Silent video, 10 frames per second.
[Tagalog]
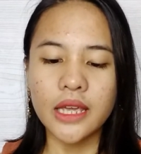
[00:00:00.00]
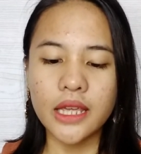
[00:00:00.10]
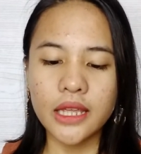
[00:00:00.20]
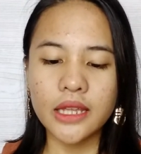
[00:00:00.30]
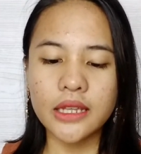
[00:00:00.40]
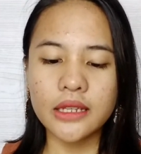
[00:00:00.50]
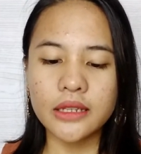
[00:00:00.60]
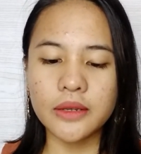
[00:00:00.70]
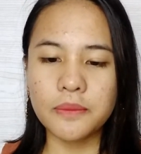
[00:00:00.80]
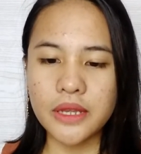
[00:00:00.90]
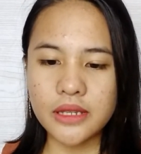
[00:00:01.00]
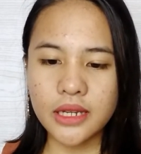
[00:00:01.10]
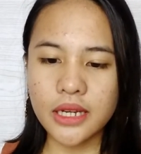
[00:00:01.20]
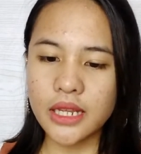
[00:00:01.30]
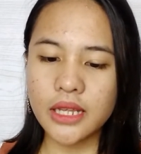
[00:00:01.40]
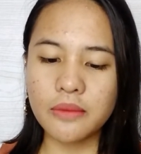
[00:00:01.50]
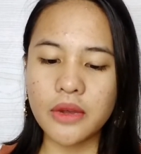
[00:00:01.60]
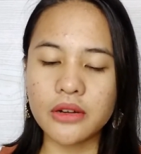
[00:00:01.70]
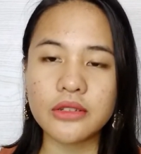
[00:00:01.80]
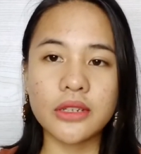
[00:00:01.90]
And basically,
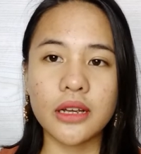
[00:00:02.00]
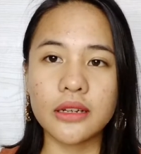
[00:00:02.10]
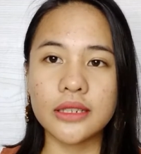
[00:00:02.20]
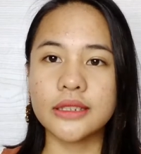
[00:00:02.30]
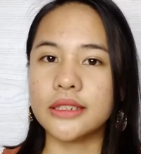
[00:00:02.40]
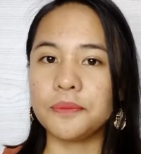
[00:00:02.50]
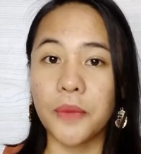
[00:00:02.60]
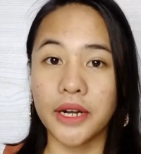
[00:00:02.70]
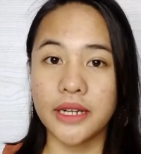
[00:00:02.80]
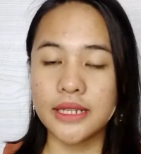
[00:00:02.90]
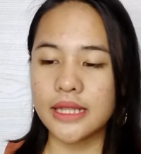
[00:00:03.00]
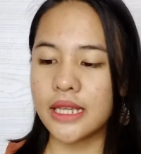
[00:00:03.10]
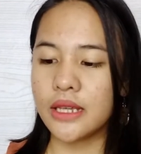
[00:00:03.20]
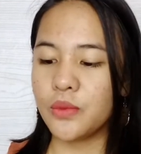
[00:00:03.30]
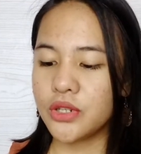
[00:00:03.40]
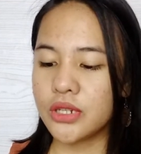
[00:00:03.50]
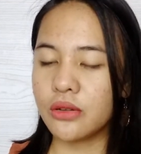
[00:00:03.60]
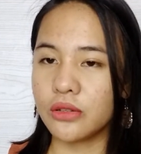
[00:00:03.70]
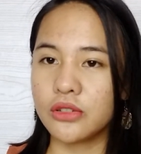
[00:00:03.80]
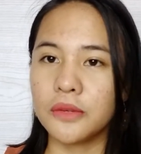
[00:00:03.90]
meron siyang parsley, which is
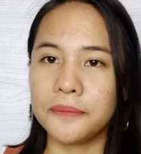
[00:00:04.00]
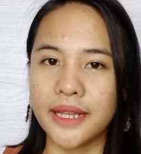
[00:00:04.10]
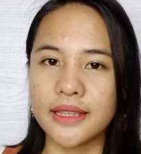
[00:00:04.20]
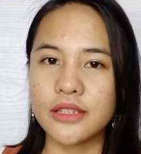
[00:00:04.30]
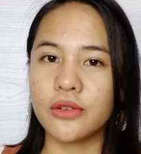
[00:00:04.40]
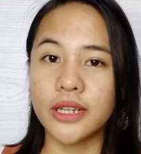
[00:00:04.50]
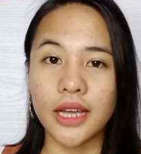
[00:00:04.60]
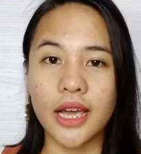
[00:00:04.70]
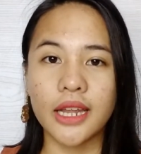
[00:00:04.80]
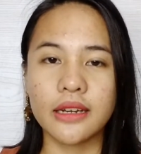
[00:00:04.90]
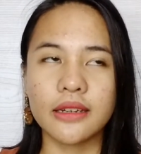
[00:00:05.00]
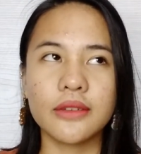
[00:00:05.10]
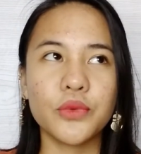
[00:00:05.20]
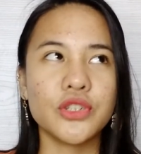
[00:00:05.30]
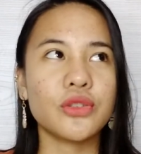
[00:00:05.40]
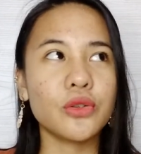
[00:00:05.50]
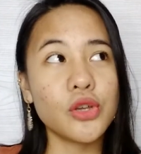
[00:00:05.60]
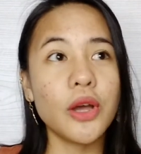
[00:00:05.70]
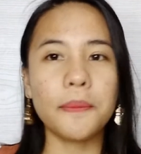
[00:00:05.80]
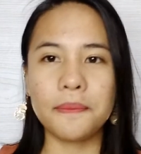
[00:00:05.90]
also a plant, yung kinakain, which is
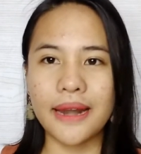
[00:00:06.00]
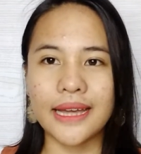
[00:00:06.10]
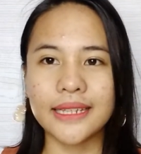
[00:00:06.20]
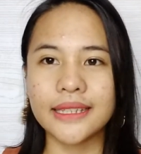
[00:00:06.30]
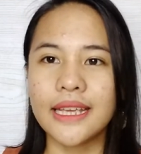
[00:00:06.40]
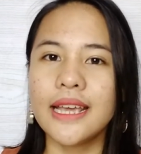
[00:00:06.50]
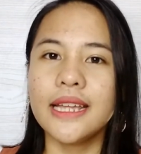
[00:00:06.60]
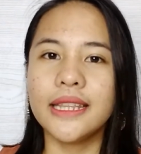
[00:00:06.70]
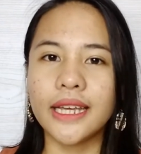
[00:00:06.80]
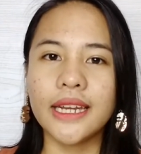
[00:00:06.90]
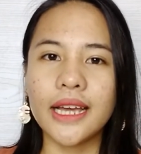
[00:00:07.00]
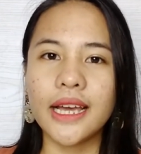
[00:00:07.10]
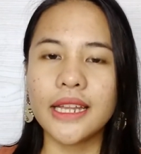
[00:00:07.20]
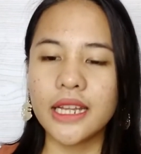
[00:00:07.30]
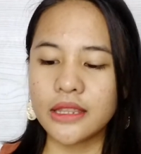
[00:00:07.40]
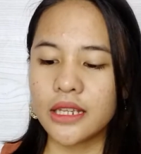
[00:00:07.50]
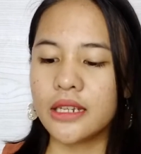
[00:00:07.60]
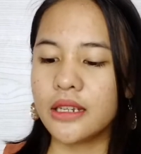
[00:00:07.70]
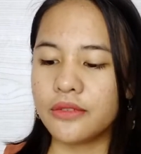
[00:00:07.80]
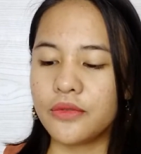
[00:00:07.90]
also a plant na kinakain natin
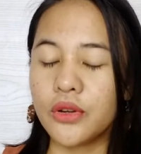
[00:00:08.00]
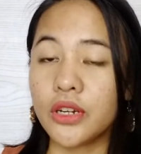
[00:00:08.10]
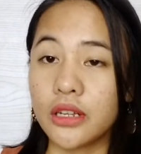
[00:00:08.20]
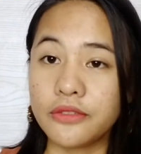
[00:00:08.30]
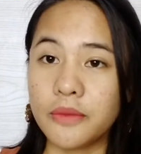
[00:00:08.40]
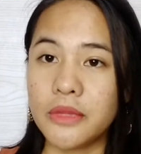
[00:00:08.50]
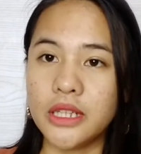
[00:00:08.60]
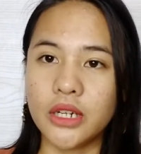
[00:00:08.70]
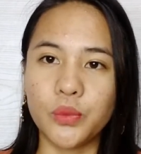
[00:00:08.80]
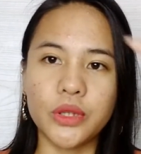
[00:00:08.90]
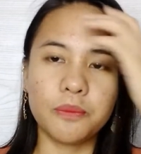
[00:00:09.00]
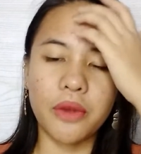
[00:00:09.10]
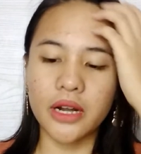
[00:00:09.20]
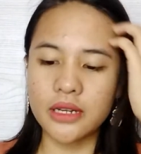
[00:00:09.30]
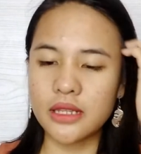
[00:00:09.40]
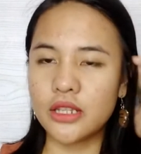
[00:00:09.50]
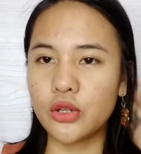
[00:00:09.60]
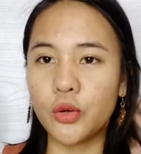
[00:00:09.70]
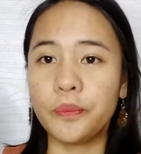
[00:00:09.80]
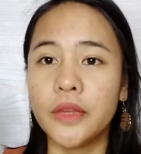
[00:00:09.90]
if you're not familiar with parsley.
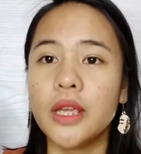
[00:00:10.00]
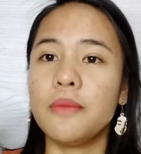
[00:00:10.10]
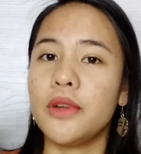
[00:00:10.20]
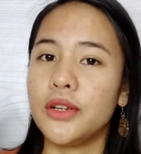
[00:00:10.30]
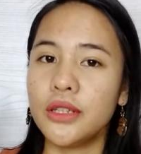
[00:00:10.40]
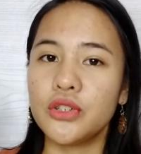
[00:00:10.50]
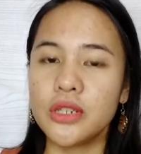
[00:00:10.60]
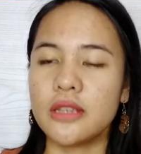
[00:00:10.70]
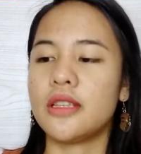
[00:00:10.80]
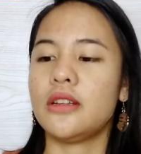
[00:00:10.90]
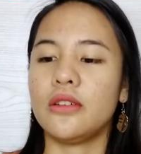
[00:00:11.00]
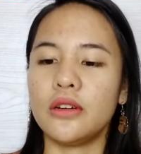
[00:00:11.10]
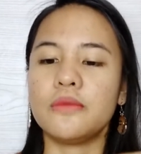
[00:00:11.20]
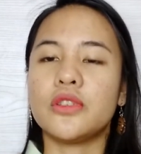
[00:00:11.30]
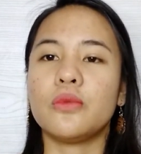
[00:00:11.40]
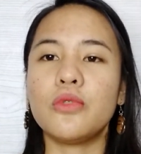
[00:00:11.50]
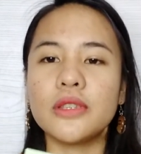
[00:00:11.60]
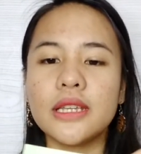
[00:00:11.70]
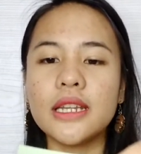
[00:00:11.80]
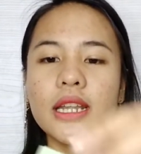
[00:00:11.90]
So, meron daw siya sa loob. So,
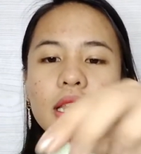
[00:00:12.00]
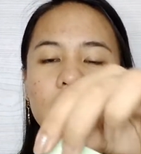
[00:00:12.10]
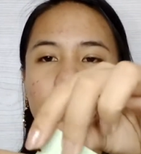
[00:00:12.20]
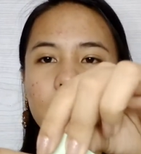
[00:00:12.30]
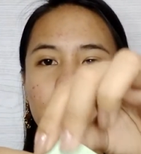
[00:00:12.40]
buksan na natin. Ang